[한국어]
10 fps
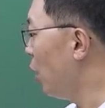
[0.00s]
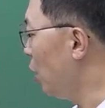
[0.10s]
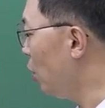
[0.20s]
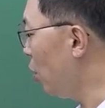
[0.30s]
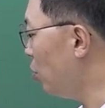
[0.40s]

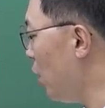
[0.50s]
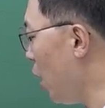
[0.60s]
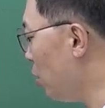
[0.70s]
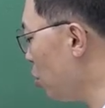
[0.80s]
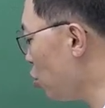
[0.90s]
이런
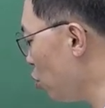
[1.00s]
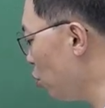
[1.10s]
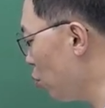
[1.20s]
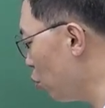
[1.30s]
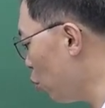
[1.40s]

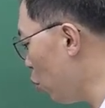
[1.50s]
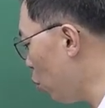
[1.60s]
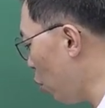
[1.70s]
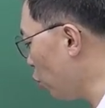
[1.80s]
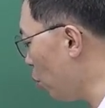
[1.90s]

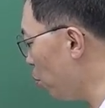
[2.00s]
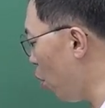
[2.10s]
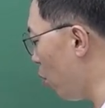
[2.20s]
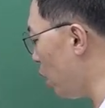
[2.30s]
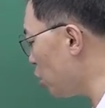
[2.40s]
세계사적으로도 어떤
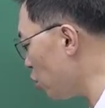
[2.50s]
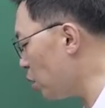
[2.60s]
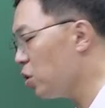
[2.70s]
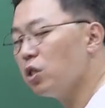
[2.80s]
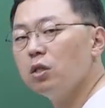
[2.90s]

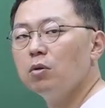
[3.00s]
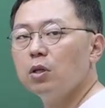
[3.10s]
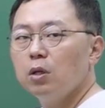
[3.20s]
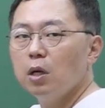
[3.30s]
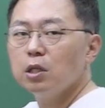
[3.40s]
평화적인
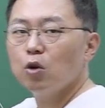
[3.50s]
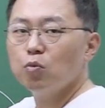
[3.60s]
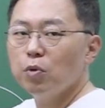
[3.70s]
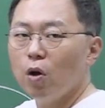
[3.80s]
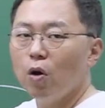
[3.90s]
시위를
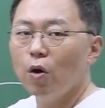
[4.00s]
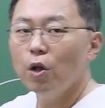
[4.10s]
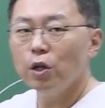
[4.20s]
내세우며